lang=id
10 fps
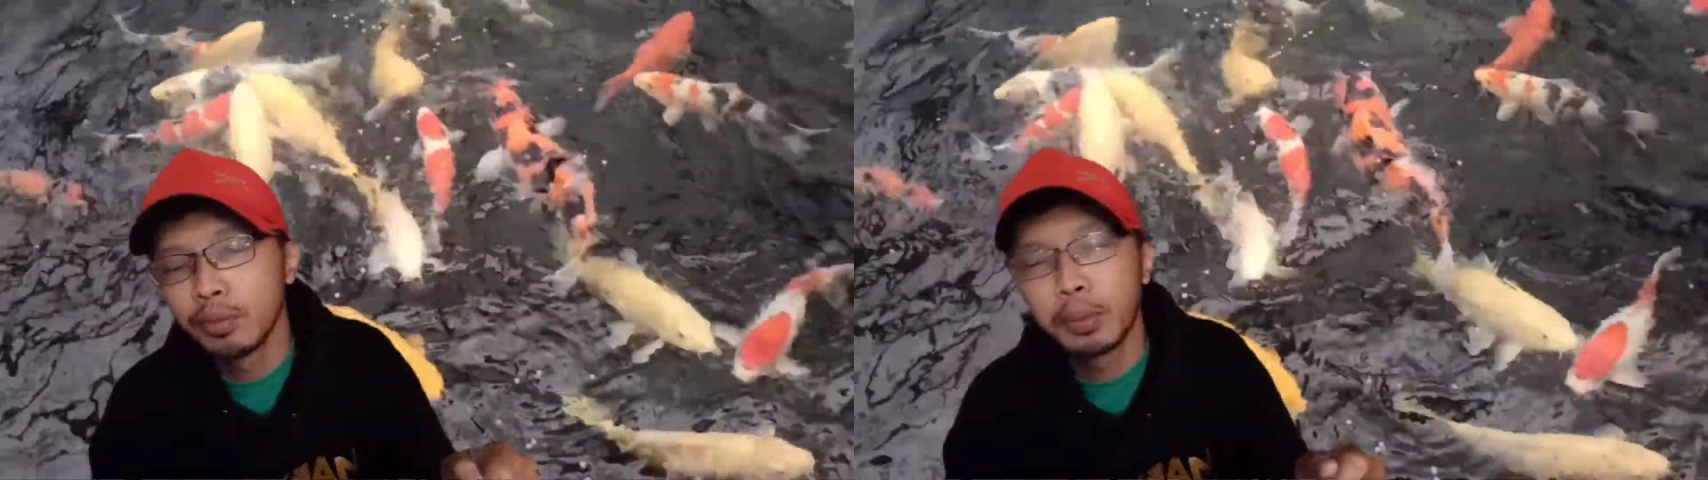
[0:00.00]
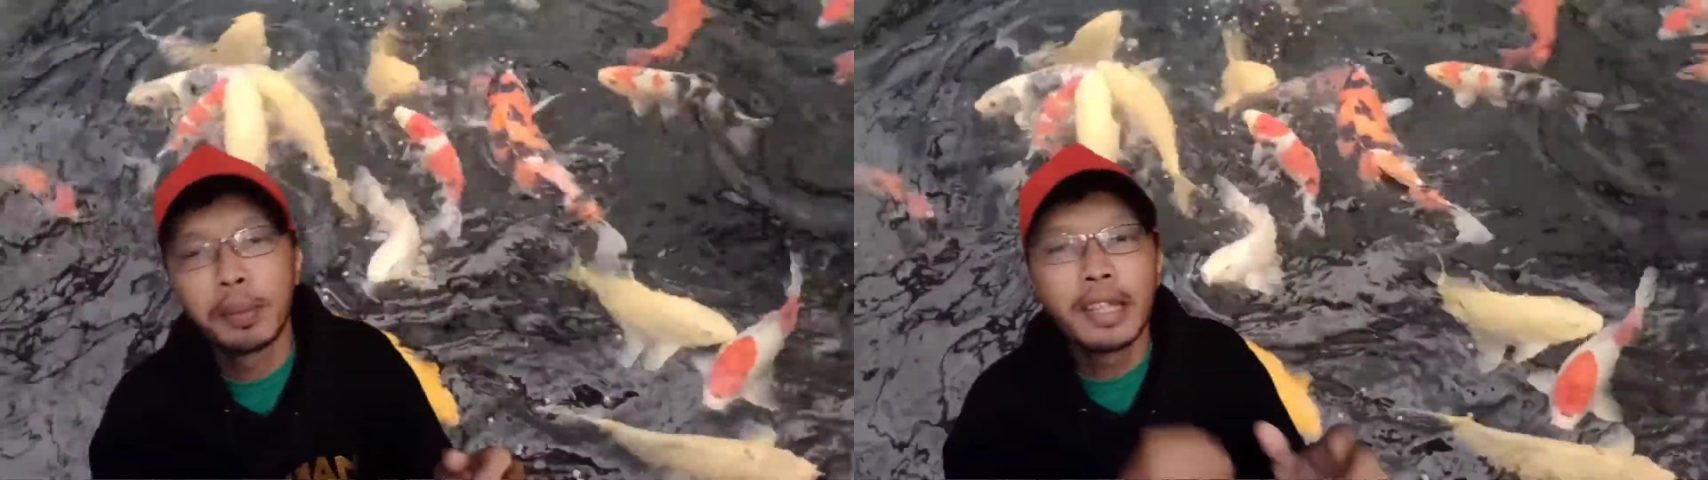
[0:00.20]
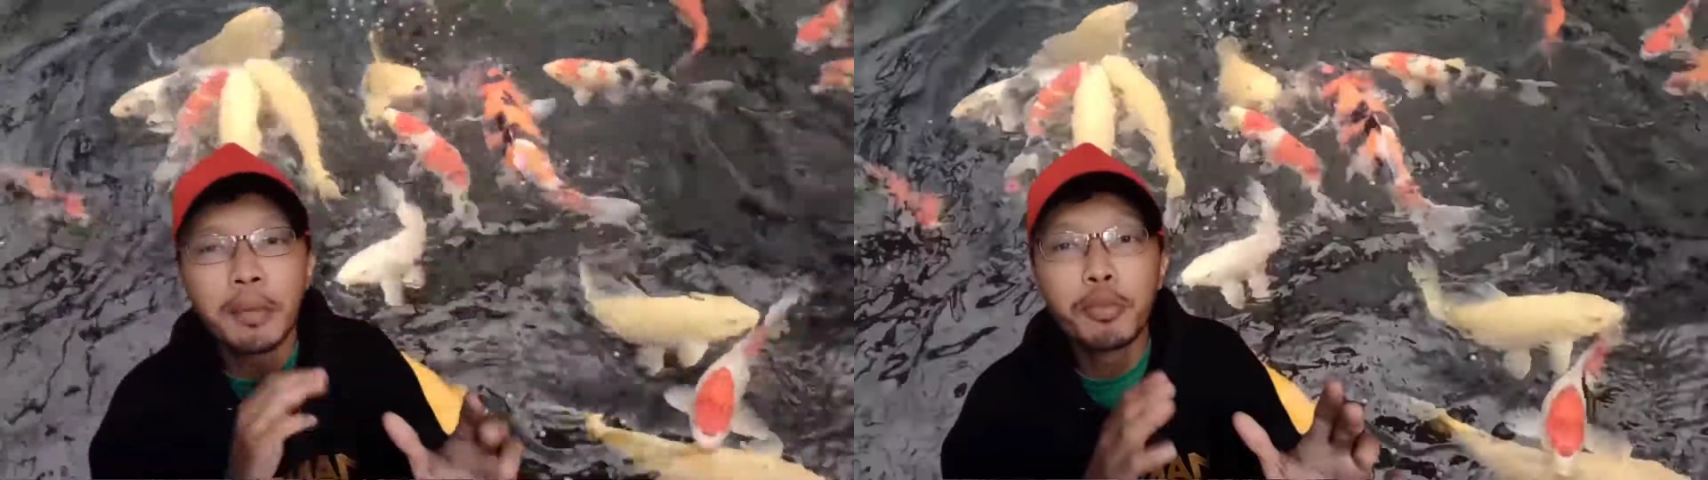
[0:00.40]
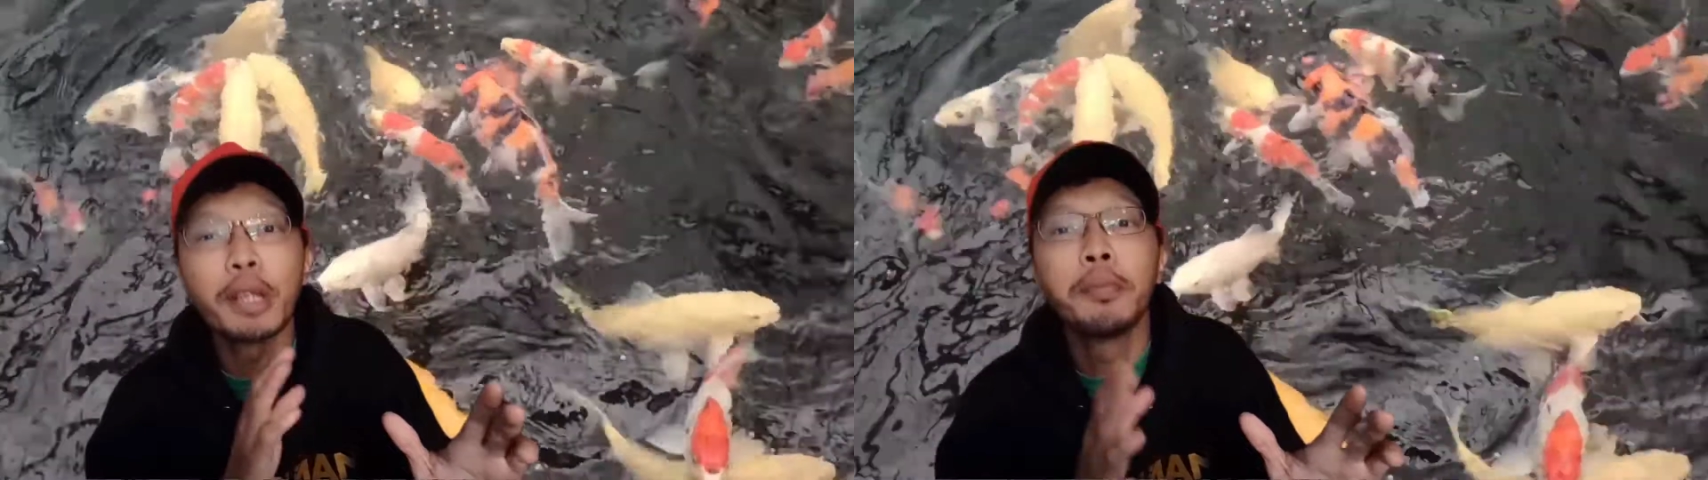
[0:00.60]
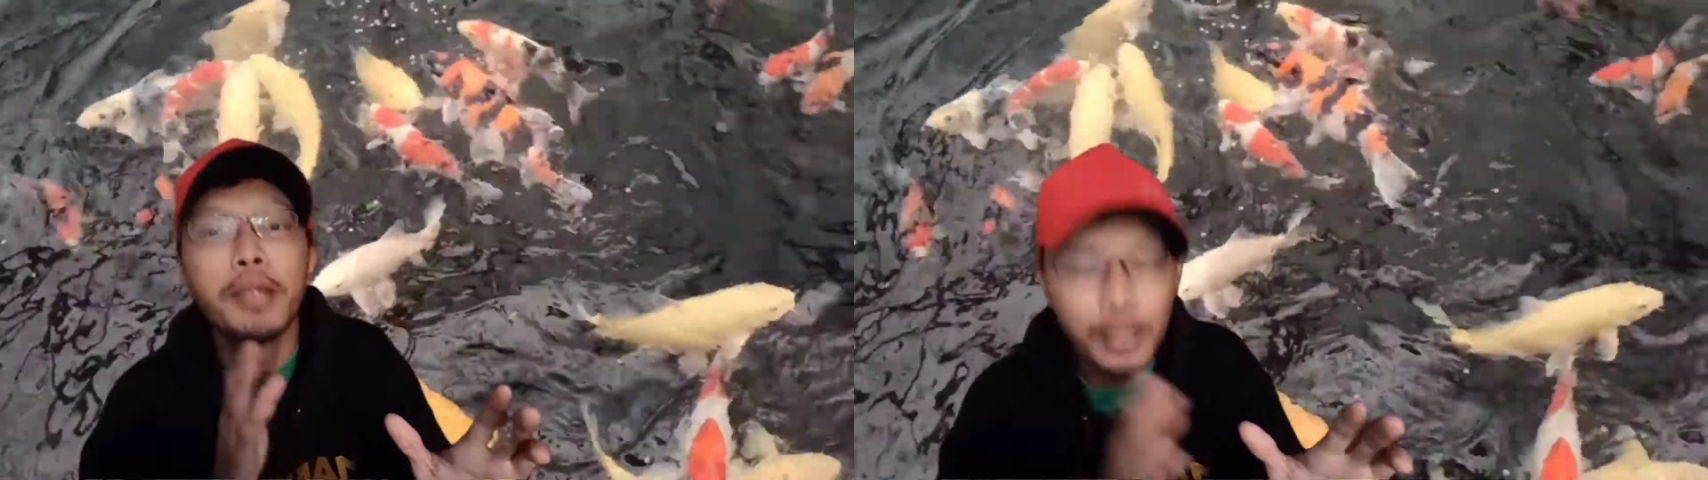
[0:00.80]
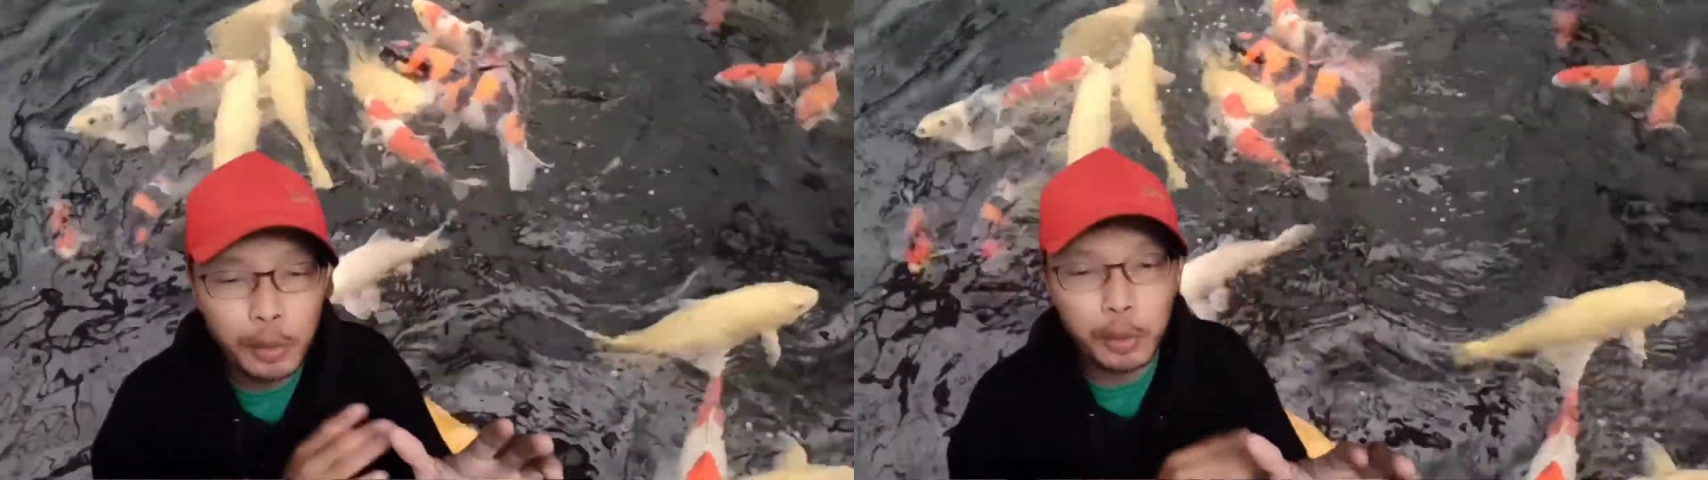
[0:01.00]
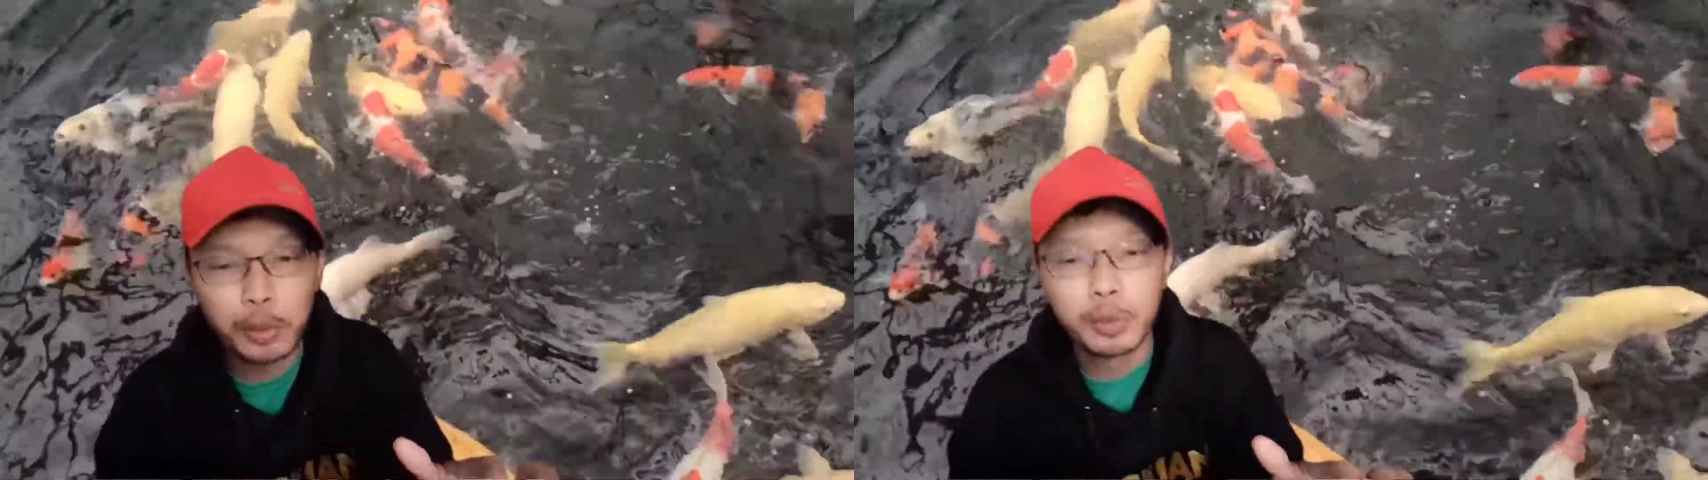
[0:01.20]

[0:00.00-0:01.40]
Sebenarnya bukan begitu.